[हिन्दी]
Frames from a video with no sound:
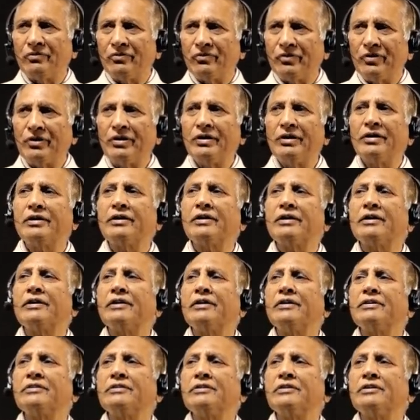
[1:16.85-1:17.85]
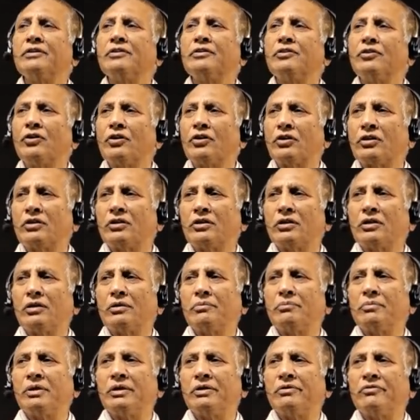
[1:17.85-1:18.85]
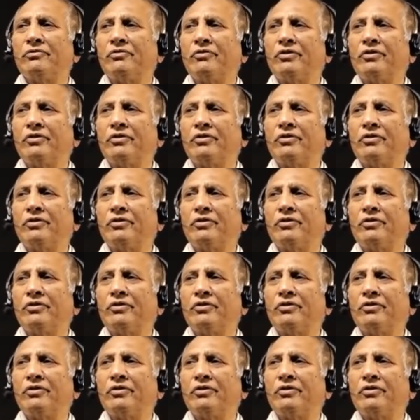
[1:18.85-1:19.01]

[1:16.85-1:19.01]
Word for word: वर्ल्ड के किसी कॉर्नर में